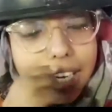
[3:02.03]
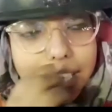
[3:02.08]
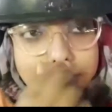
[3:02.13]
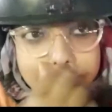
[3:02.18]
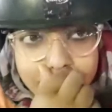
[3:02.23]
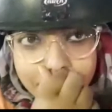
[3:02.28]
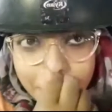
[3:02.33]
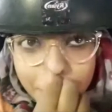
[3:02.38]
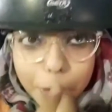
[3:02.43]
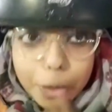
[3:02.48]

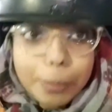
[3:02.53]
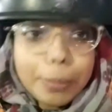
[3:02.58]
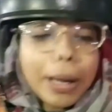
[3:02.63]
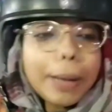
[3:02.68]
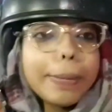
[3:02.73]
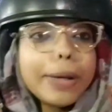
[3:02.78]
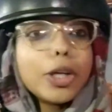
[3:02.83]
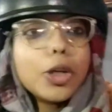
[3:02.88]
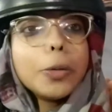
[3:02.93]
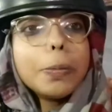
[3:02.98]

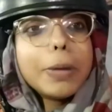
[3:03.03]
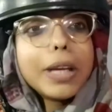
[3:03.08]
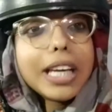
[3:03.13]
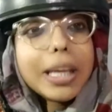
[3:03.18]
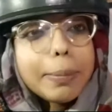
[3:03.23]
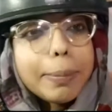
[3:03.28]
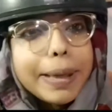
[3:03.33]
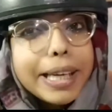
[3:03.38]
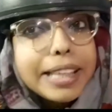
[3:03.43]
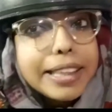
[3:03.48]
সেরকমভাবে খুব
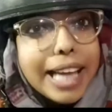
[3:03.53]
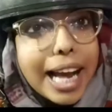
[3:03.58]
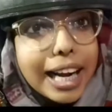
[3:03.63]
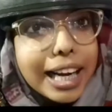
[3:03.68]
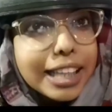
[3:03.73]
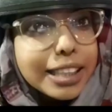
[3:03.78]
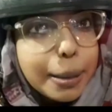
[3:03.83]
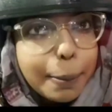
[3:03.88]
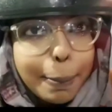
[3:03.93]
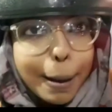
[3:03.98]
ক্লিপিং
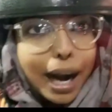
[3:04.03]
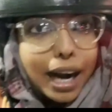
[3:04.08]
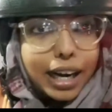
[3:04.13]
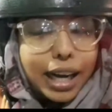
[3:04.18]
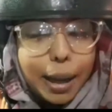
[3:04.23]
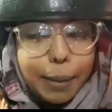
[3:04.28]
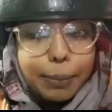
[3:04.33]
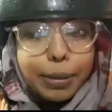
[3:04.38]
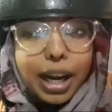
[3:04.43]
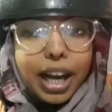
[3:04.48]
দেখাতে
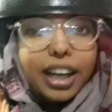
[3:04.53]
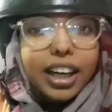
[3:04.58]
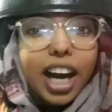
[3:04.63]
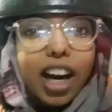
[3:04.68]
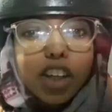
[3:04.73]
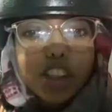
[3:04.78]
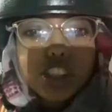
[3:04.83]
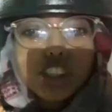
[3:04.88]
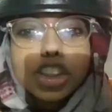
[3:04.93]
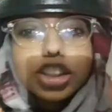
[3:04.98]
পারলাম না
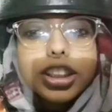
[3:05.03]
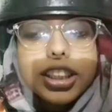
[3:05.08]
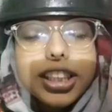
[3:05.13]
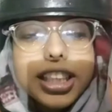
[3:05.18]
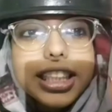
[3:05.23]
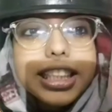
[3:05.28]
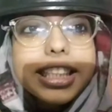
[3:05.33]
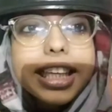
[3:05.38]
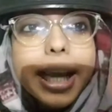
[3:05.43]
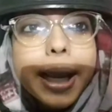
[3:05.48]
কারণ
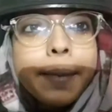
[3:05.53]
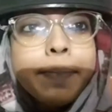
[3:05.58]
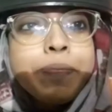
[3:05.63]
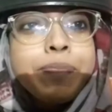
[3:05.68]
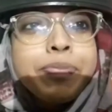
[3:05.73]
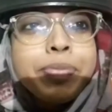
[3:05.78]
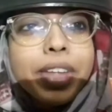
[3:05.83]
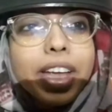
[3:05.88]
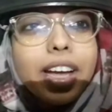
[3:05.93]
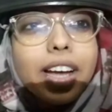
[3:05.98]
হচ্ছে যে
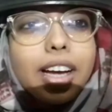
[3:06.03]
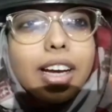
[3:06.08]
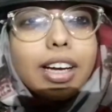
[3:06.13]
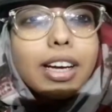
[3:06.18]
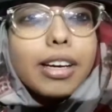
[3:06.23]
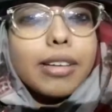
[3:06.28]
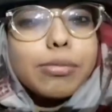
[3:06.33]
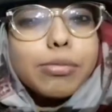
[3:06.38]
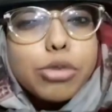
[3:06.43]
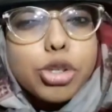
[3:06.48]

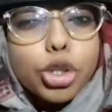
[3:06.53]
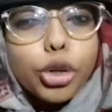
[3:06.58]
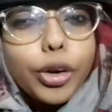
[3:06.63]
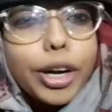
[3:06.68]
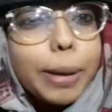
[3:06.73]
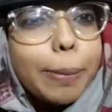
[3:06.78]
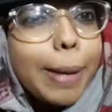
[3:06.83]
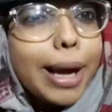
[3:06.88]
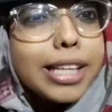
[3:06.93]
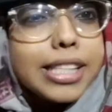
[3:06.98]

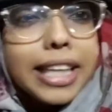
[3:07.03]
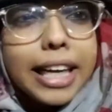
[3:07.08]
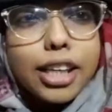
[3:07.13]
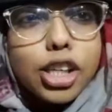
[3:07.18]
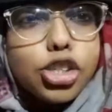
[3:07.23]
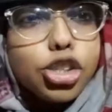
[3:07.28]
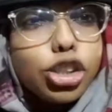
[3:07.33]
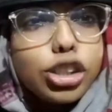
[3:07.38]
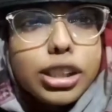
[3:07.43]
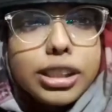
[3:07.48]
শোয়ের
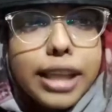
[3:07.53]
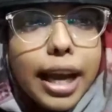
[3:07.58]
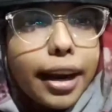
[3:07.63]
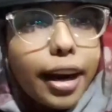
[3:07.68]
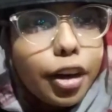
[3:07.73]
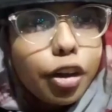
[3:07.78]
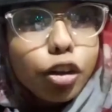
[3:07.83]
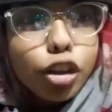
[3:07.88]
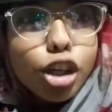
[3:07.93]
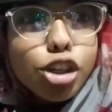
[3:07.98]
মাঝখানে সত্যি
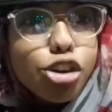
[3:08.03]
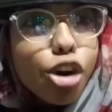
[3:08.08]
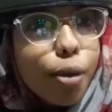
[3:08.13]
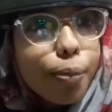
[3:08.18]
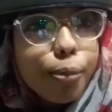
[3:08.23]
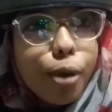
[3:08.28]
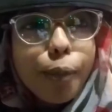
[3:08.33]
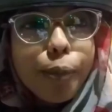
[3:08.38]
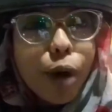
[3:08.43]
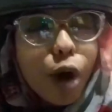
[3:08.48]
দেখানোটা
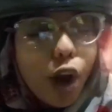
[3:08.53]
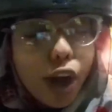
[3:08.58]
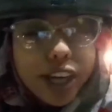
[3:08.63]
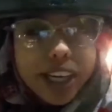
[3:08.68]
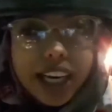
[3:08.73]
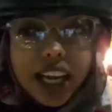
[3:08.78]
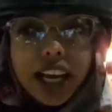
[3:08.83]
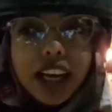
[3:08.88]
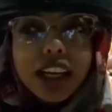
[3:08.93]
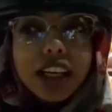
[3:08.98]
সম্ভব হয়
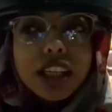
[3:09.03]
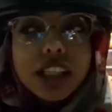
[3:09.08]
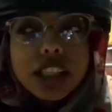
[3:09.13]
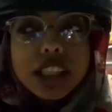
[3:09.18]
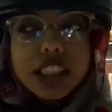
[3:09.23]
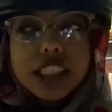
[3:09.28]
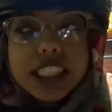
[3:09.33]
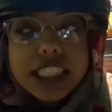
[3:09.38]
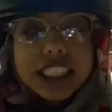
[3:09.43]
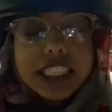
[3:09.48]
না
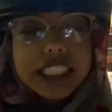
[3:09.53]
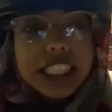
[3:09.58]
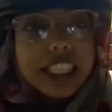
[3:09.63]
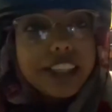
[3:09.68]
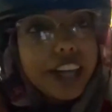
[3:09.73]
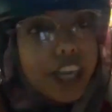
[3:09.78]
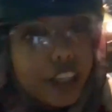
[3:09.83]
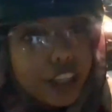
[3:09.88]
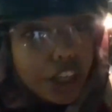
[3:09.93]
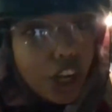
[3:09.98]
নিজেদের
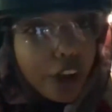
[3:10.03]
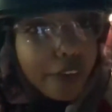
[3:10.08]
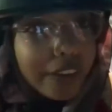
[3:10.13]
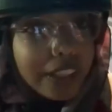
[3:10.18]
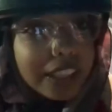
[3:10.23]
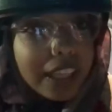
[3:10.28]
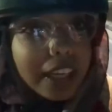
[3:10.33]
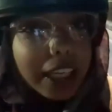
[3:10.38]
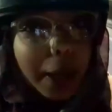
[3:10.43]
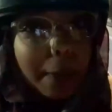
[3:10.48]
রেডি হওয়া থাকে